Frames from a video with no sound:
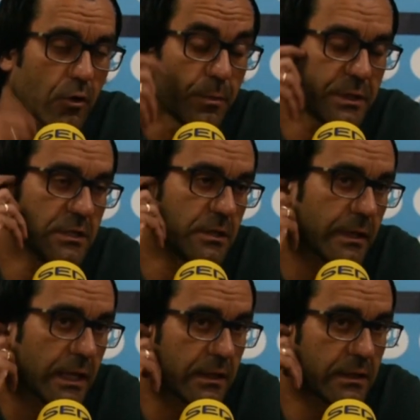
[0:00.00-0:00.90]

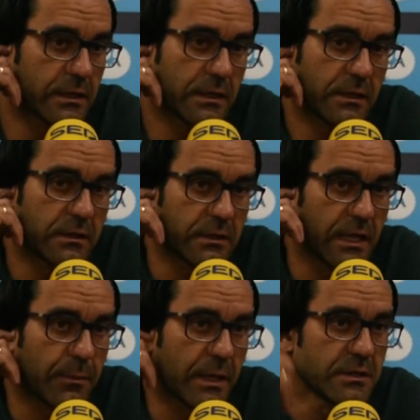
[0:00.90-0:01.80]
competitividad de,
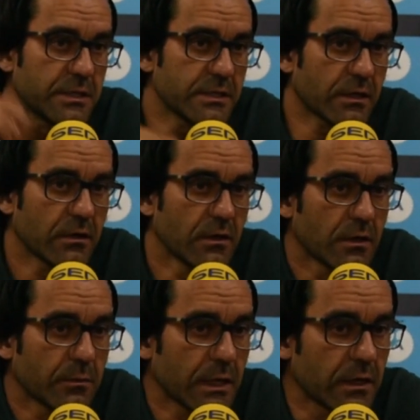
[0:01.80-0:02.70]
de, la plantilla,
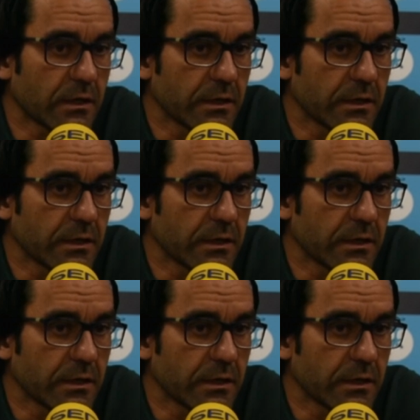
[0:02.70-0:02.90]
¿vale?